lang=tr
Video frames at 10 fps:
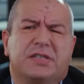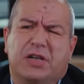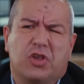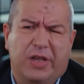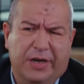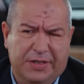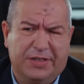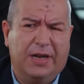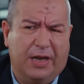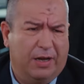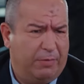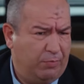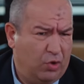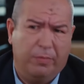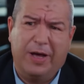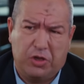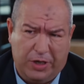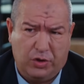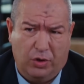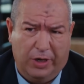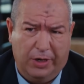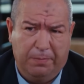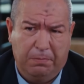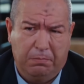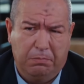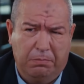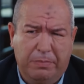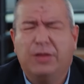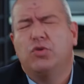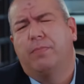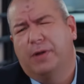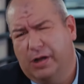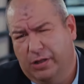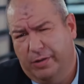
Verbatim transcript: sizin işlerinizden anlamam. Bunu başta söyleyeyim. Ben toprak